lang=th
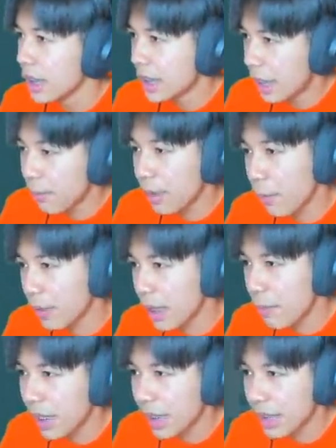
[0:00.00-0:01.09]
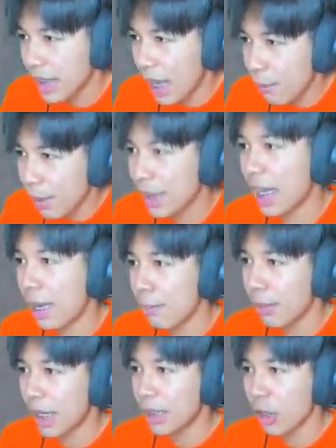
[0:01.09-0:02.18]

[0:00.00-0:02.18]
คลิปในวันนี้พี่ก็ชนะมันนะครับใคร